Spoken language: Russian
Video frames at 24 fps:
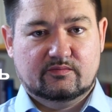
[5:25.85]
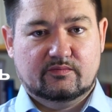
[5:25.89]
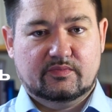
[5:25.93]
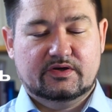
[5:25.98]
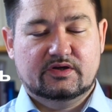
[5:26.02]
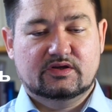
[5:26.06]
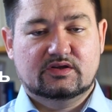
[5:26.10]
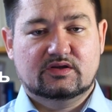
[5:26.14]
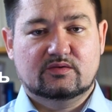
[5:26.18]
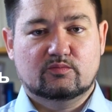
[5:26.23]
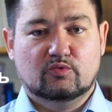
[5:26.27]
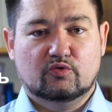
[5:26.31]

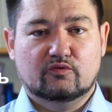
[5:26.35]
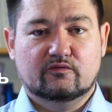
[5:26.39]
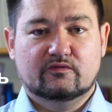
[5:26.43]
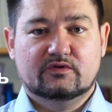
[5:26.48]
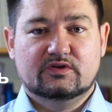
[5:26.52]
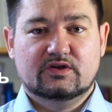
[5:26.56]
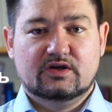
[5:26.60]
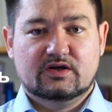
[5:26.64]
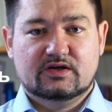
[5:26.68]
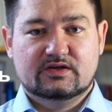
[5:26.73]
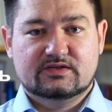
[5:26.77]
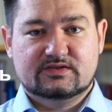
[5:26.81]
Поэтому в
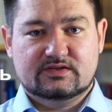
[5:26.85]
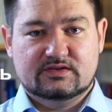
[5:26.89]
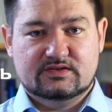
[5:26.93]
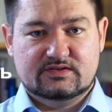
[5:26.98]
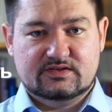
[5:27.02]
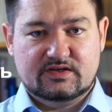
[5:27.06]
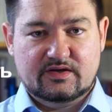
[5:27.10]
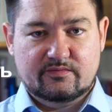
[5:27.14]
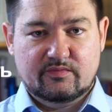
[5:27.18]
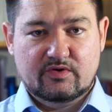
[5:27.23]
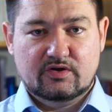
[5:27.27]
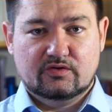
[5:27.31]

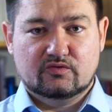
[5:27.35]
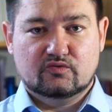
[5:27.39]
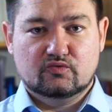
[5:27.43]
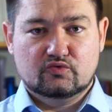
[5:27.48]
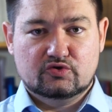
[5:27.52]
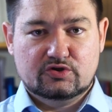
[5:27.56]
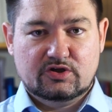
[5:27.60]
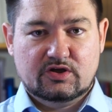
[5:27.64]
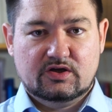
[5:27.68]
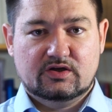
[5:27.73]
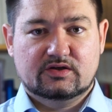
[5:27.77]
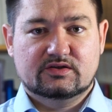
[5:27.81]
энергосистеме
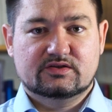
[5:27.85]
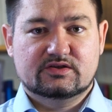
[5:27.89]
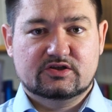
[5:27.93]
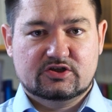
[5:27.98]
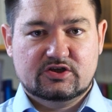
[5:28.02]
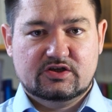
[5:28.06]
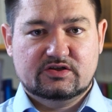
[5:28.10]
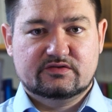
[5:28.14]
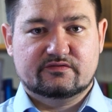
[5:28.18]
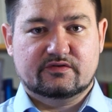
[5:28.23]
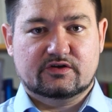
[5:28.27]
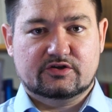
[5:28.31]
нужно
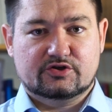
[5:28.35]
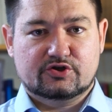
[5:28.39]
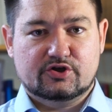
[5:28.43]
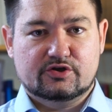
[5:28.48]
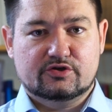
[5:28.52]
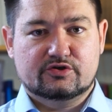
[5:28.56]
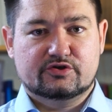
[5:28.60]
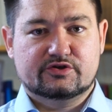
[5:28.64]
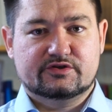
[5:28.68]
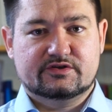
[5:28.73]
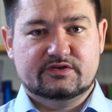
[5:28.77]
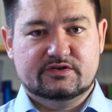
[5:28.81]
держать
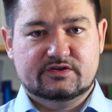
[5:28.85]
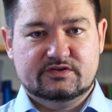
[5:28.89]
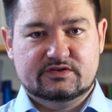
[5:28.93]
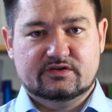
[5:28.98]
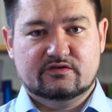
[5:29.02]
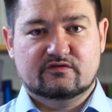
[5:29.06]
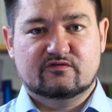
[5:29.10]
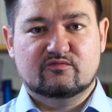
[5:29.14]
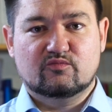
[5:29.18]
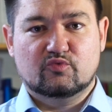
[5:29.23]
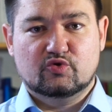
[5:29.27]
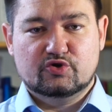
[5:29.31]
вращающийся
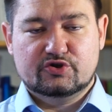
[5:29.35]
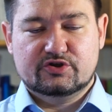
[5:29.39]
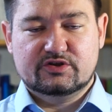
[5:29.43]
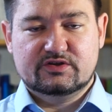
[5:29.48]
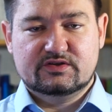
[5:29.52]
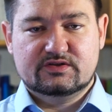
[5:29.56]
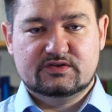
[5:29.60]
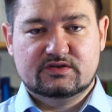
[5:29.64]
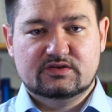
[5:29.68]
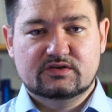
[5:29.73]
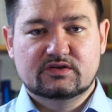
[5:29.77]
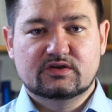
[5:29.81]
резерв
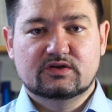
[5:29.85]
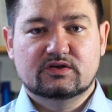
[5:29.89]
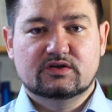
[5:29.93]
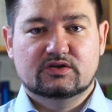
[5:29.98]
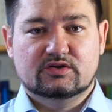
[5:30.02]
мощности